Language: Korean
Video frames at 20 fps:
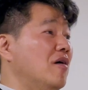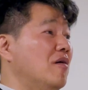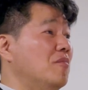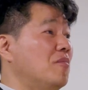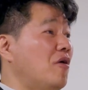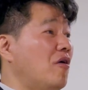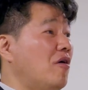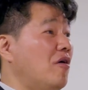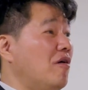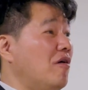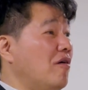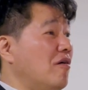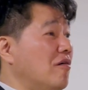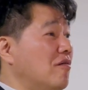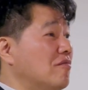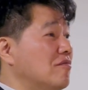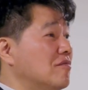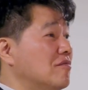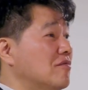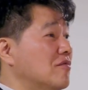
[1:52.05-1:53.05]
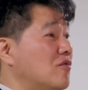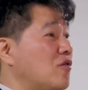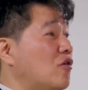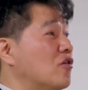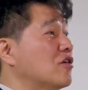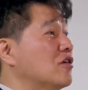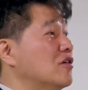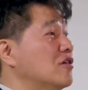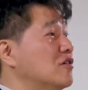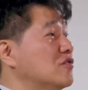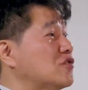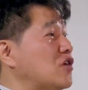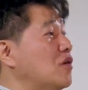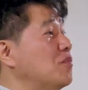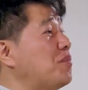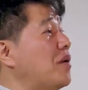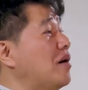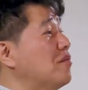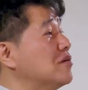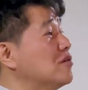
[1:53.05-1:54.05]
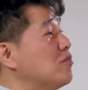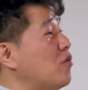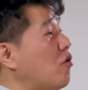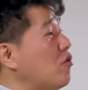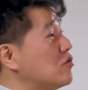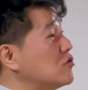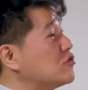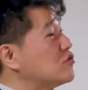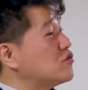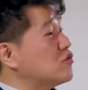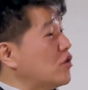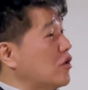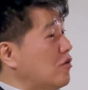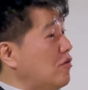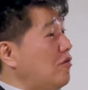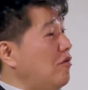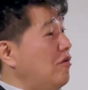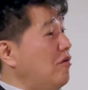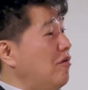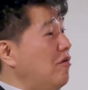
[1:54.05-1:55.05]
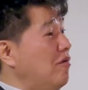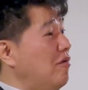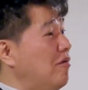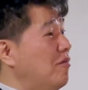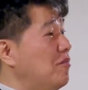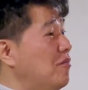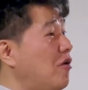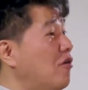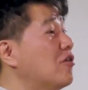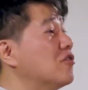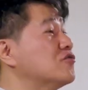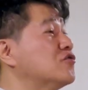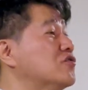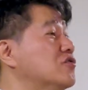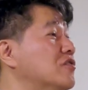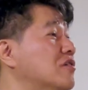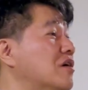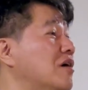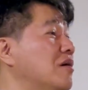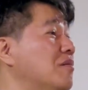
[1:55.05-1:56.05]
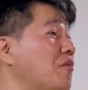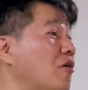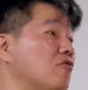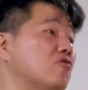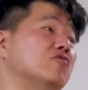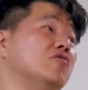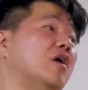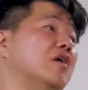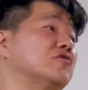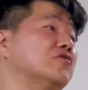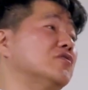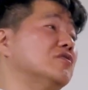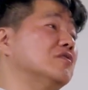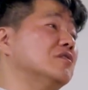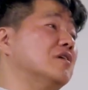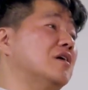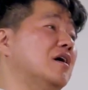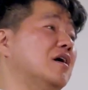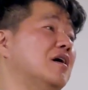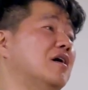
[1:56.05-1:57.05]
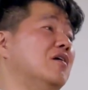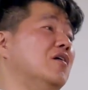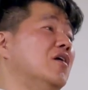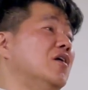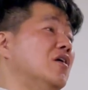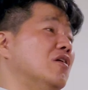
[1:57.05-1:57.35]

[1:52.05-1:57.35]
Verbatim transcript: 뭐 거기 절밥을 먹을 수도 있고 먹었으니까 먹고 났으니까